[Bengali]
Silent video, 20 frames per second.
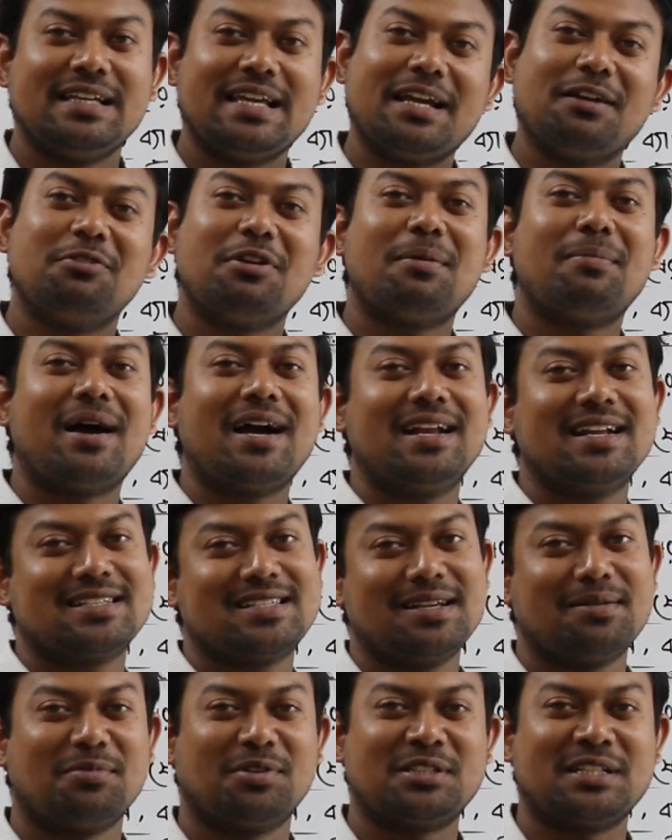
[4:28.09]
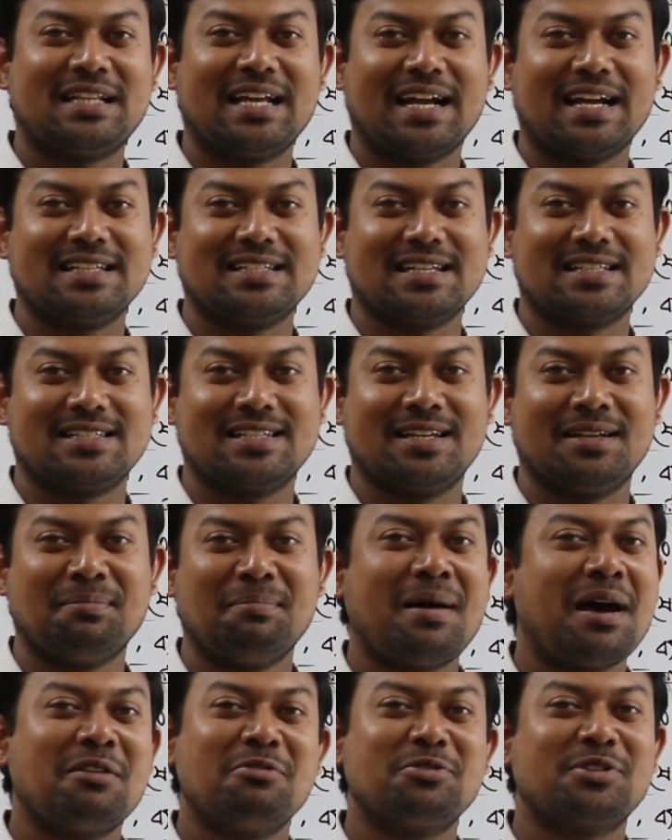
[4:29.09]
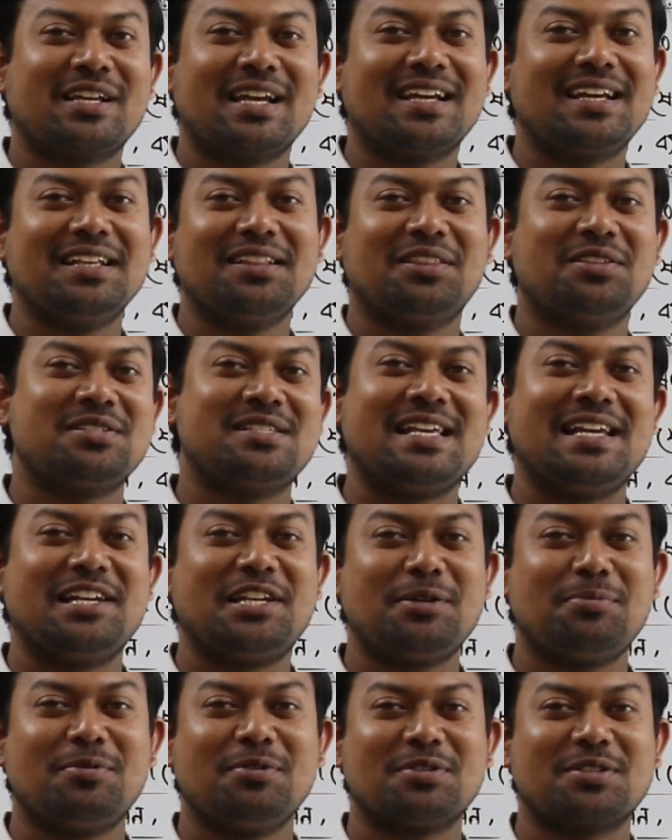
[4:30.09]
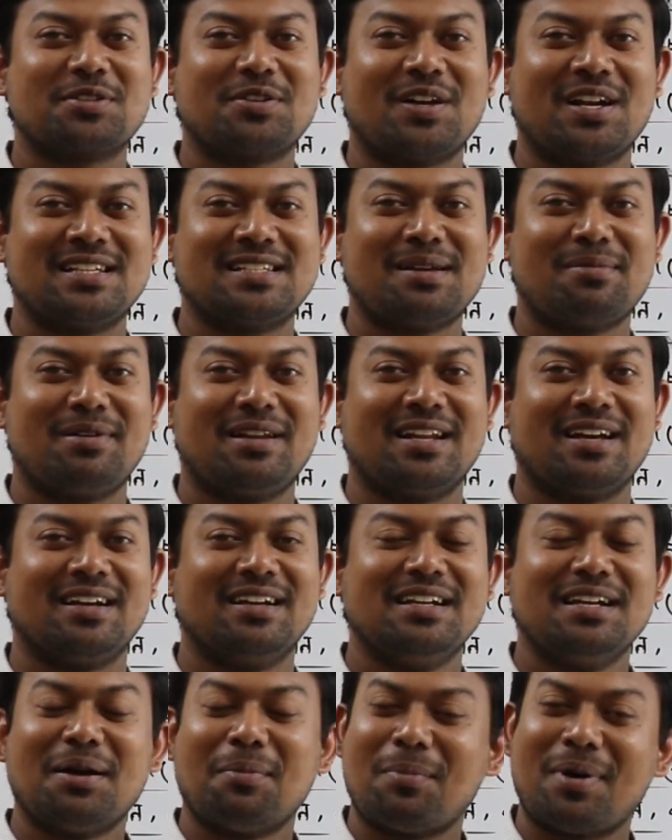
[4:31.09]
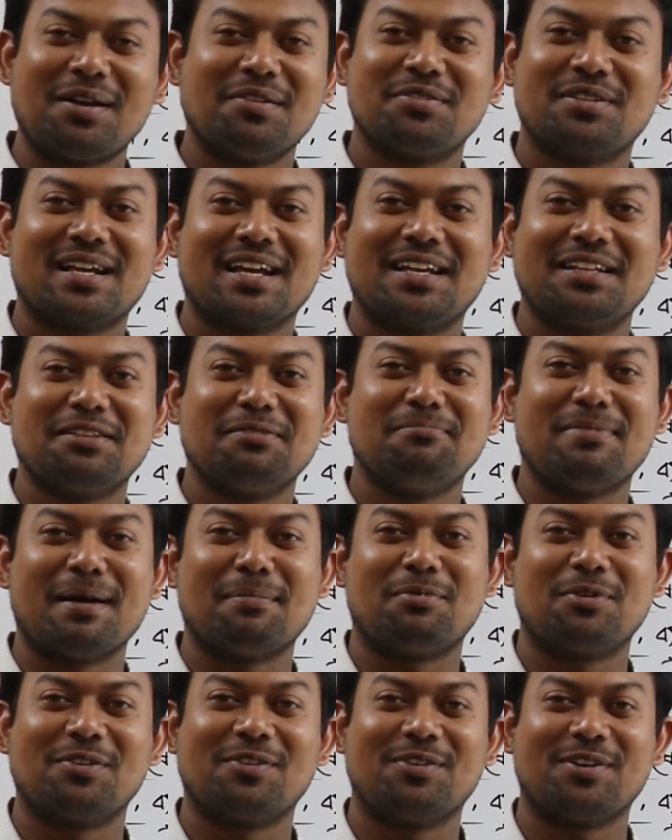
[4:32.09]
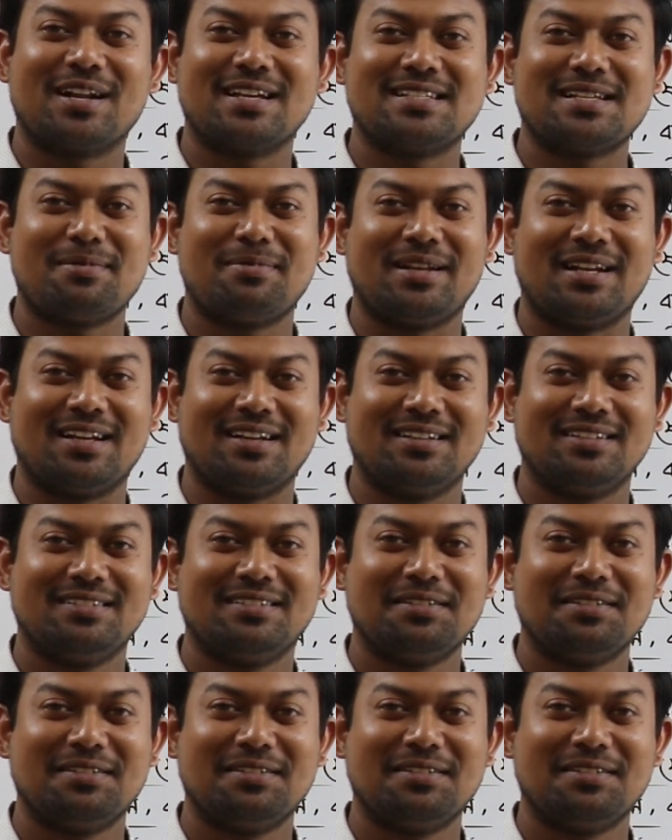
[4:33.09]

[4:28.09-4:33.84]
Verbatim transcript: এগুলা ভাইরাসের মধ্যে দেখা যাচ্ছে মানুষকে কিন্তু সেন্টিফিউজ করা যাবে না মানুষকে কিন্তু ব্যাপন করা যাবে না